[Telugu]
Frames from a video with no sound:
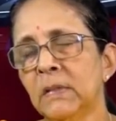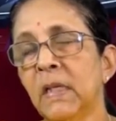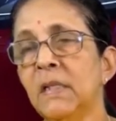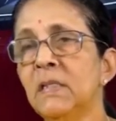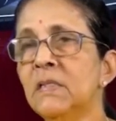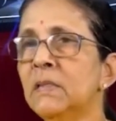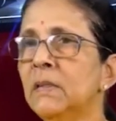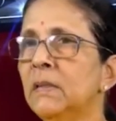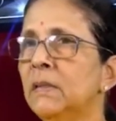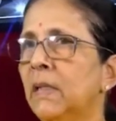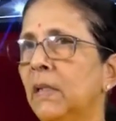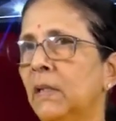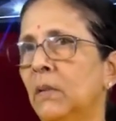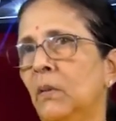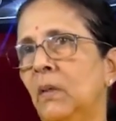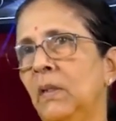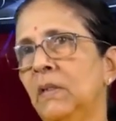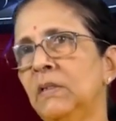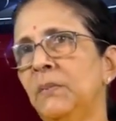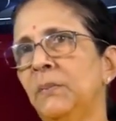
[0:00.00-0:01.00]
సైన్స్ అండ్
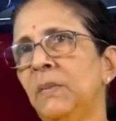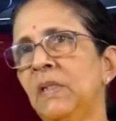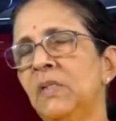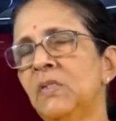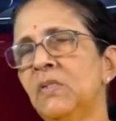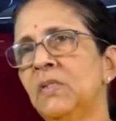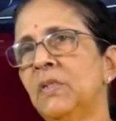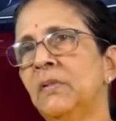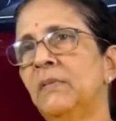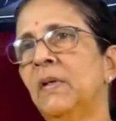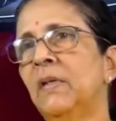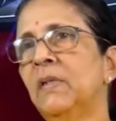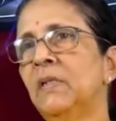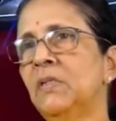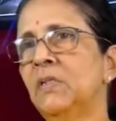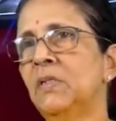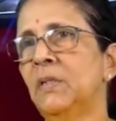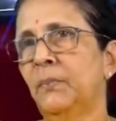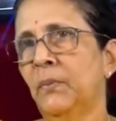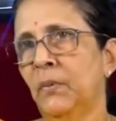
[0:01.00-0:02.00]
టెక్నాలజీ మినిస్ట్రీ వారు
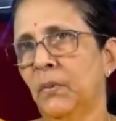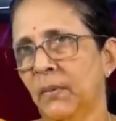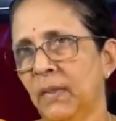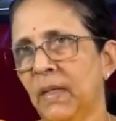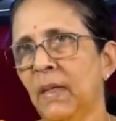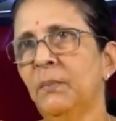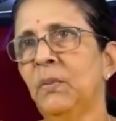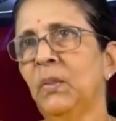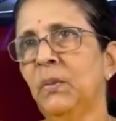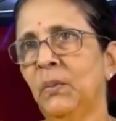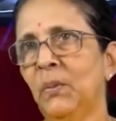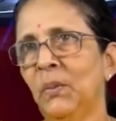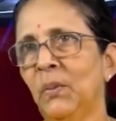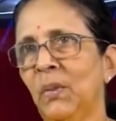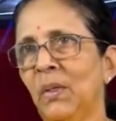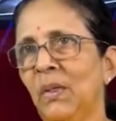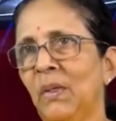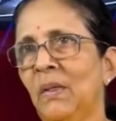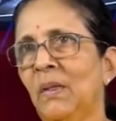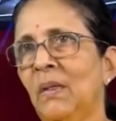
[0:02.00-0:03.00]
ఇచ్చే ప్రోగ్రాంలు
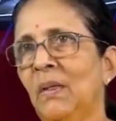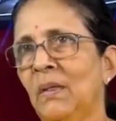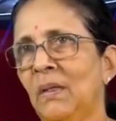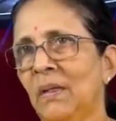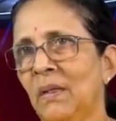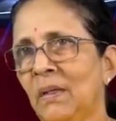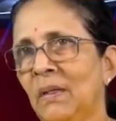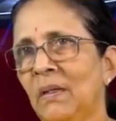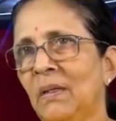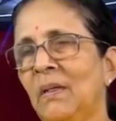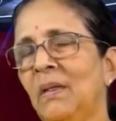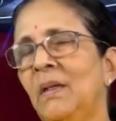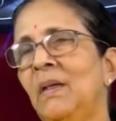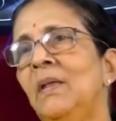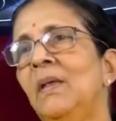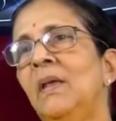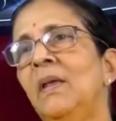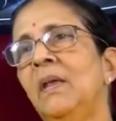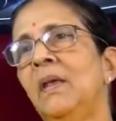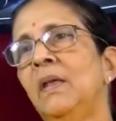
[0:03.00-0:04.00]
ఈ
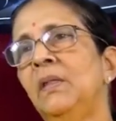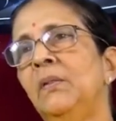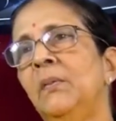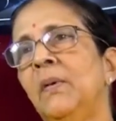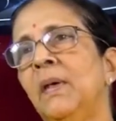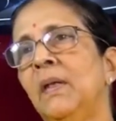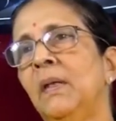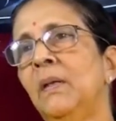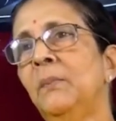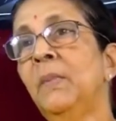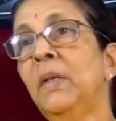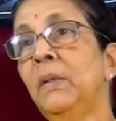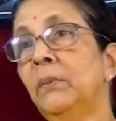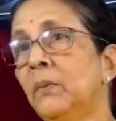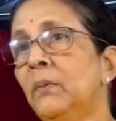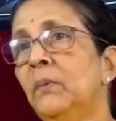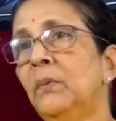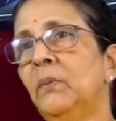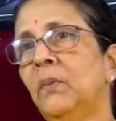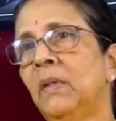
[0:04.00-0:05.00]
ఈడిఏ e ద్వారా
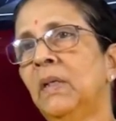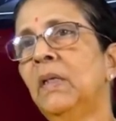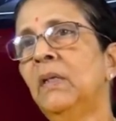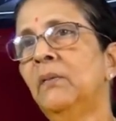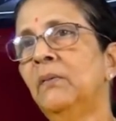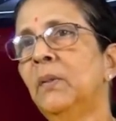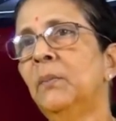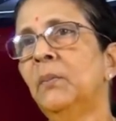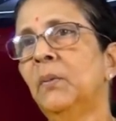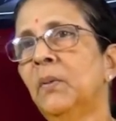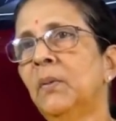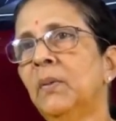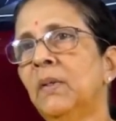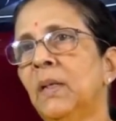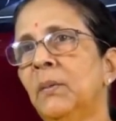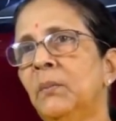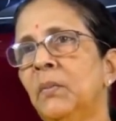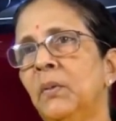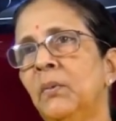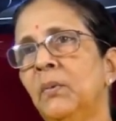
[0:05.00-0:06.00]
మేము ఒక ఇరవై
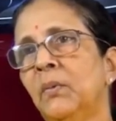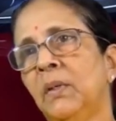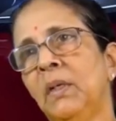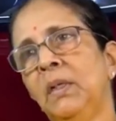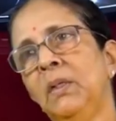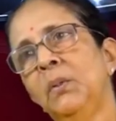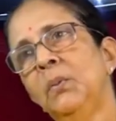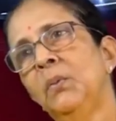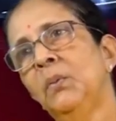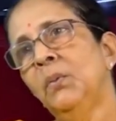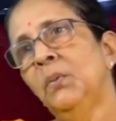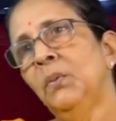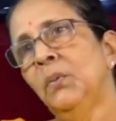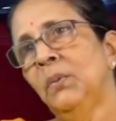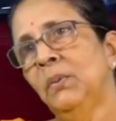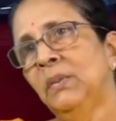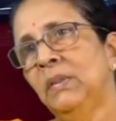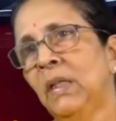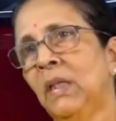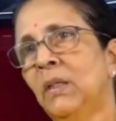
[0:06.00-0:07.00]
ప్రోగ్రాంలు రెండు
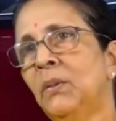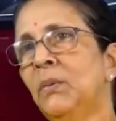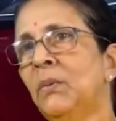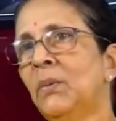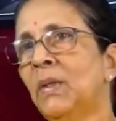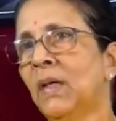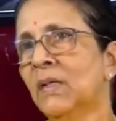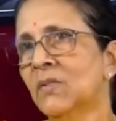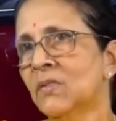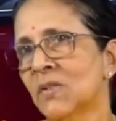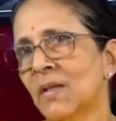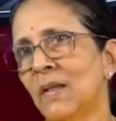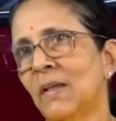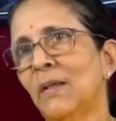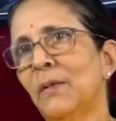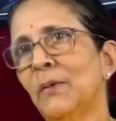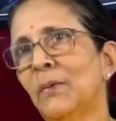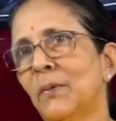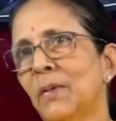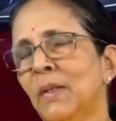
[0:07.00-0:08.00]
తెలుగు
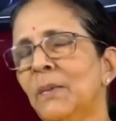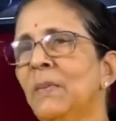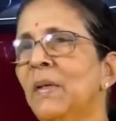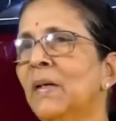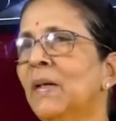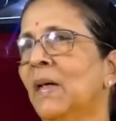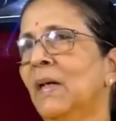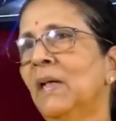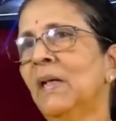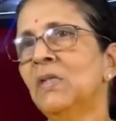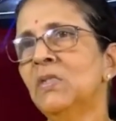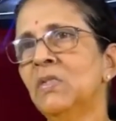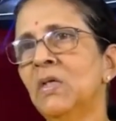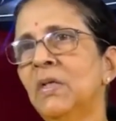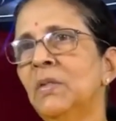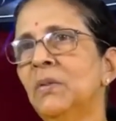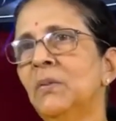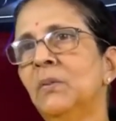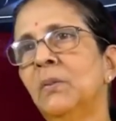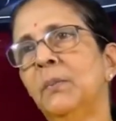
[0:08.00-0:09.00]
రాష్ట్రాల్లో కూడా మేము కండక్ట్
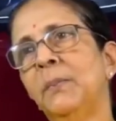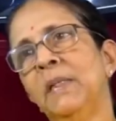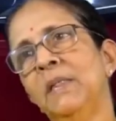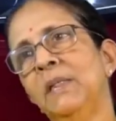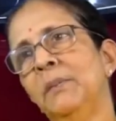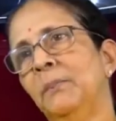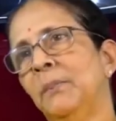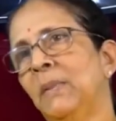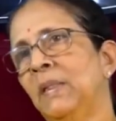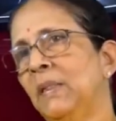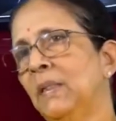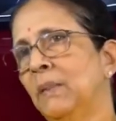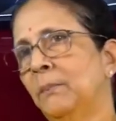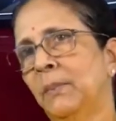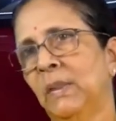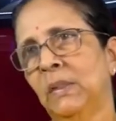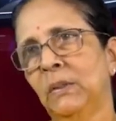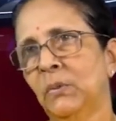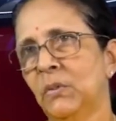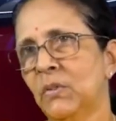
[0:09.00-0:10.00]
చేయటం పది పది
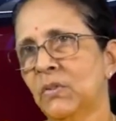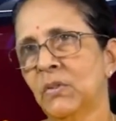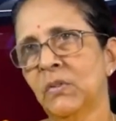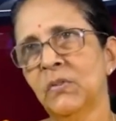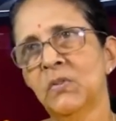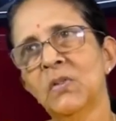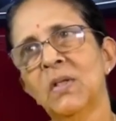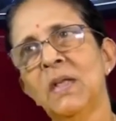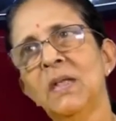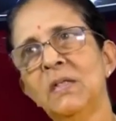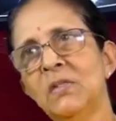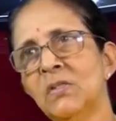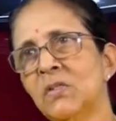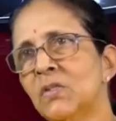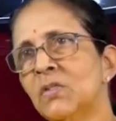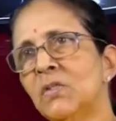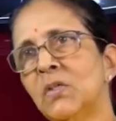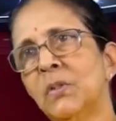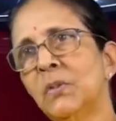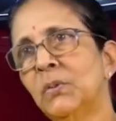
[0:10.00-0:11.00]
పదకొండు సంవత్సరాల
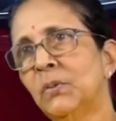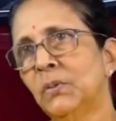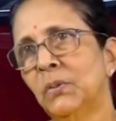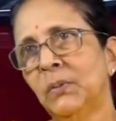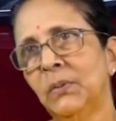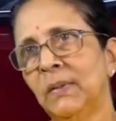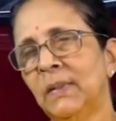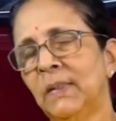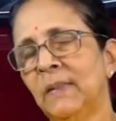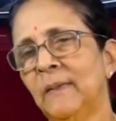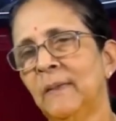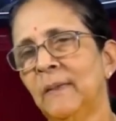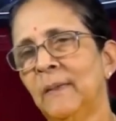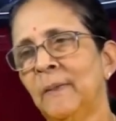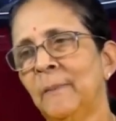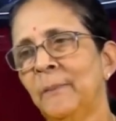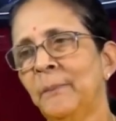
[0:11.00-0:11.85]
నుంచి జరుగుతుంది